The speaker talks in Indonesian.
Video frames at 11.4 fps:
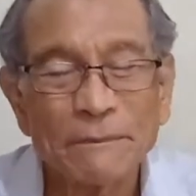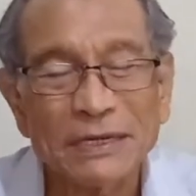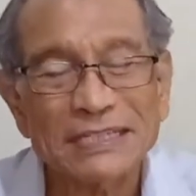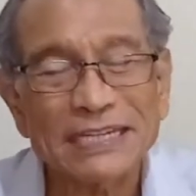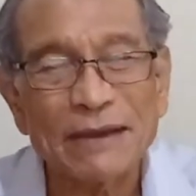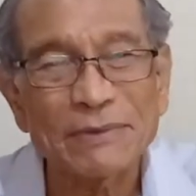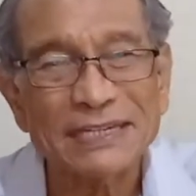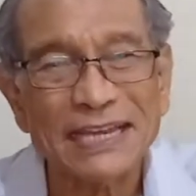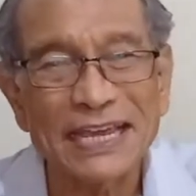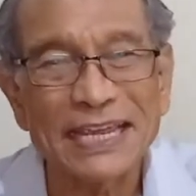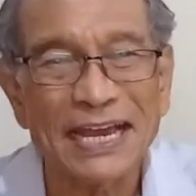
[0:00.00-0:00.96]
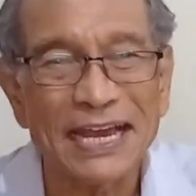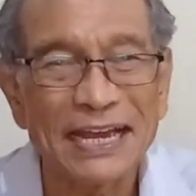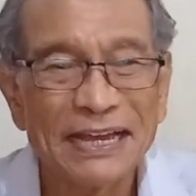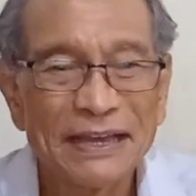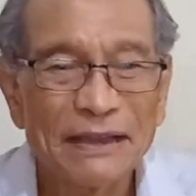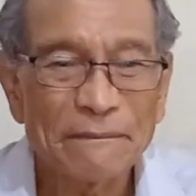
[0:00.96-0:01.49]
bersama saya
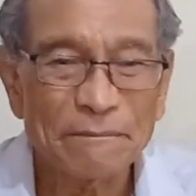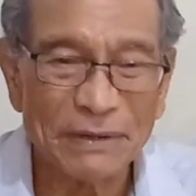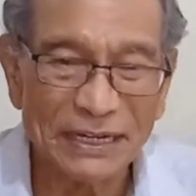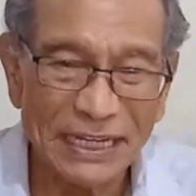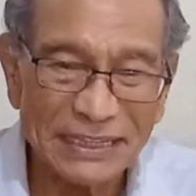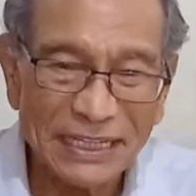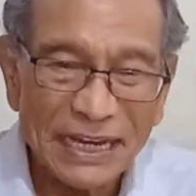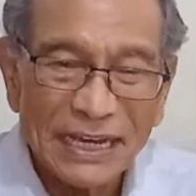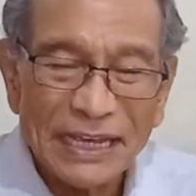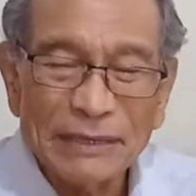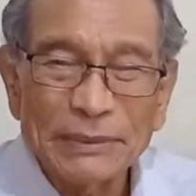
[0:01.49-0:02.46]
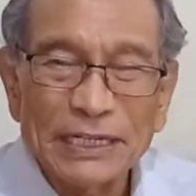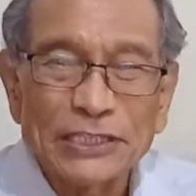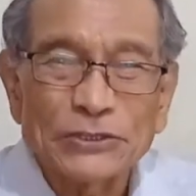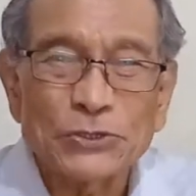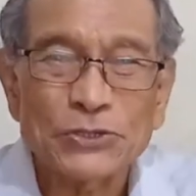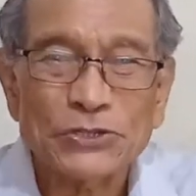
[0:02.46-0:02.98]
Pendeta
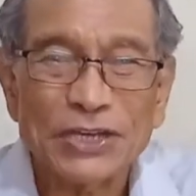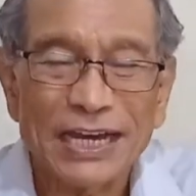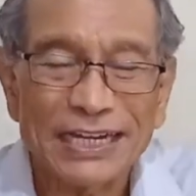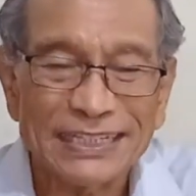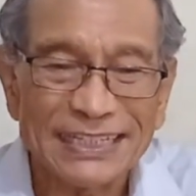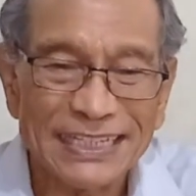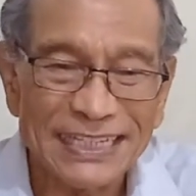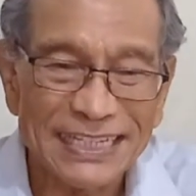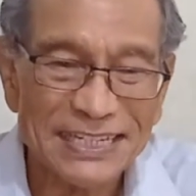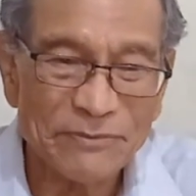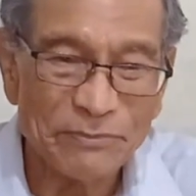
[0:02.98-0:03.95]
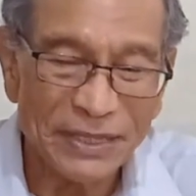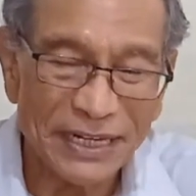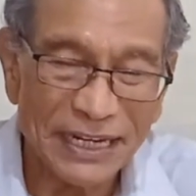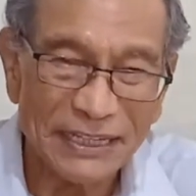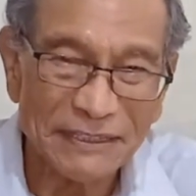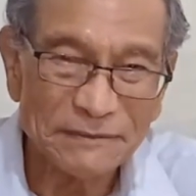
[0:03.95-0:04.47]
Emeritus Arti
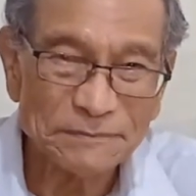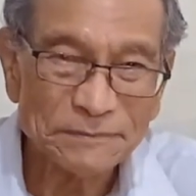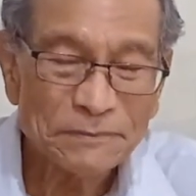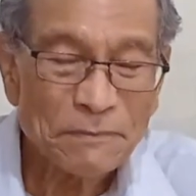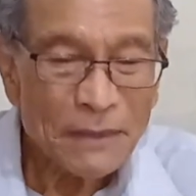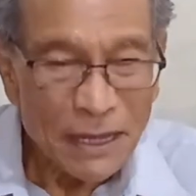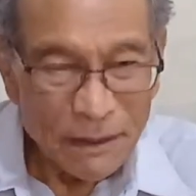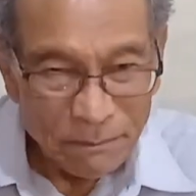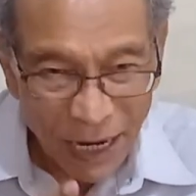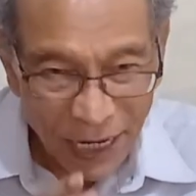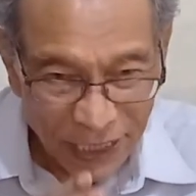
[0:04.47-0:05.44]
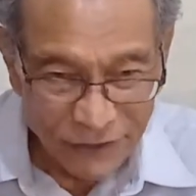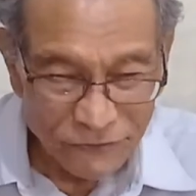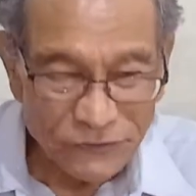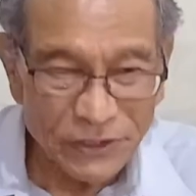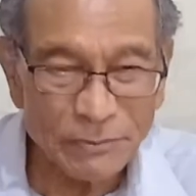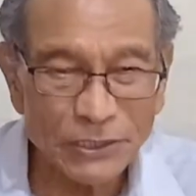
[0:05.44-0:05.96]
Sembiring.
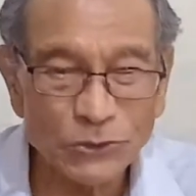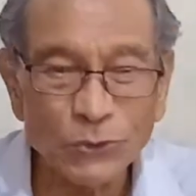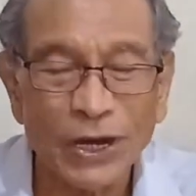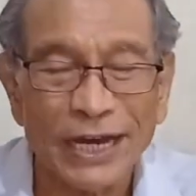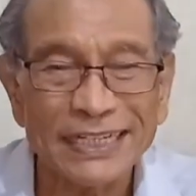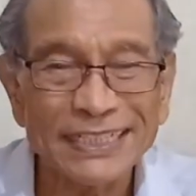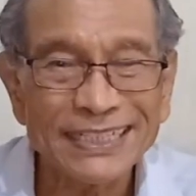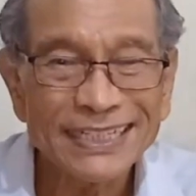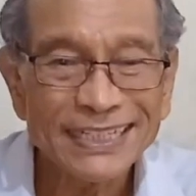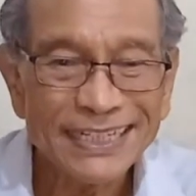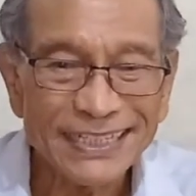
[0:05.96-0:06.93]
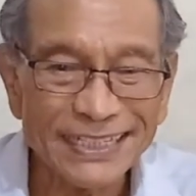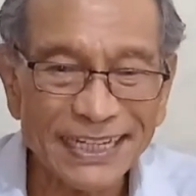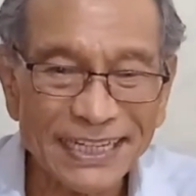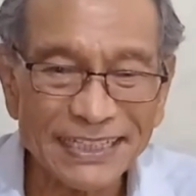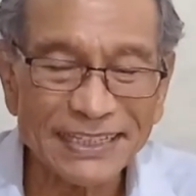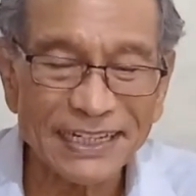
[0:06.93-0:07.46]
Bahan firman Tuhan
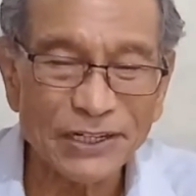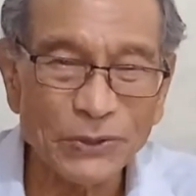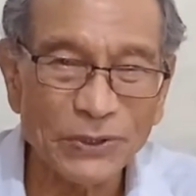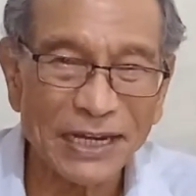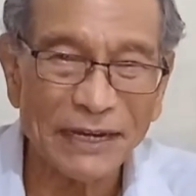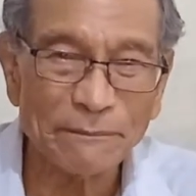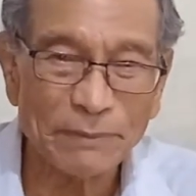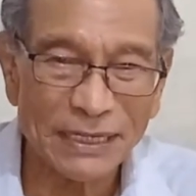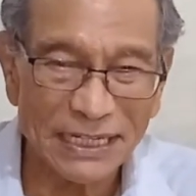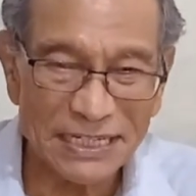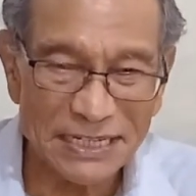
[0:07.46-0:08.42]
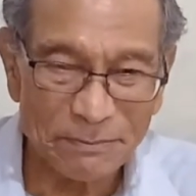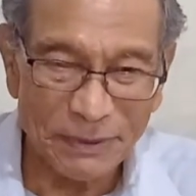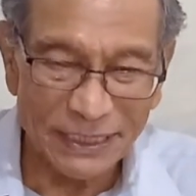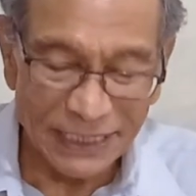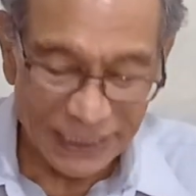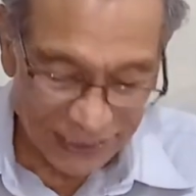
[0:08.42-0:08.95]
yang kita renungkan pada
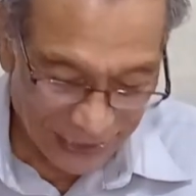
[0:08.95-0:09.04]
kesempatan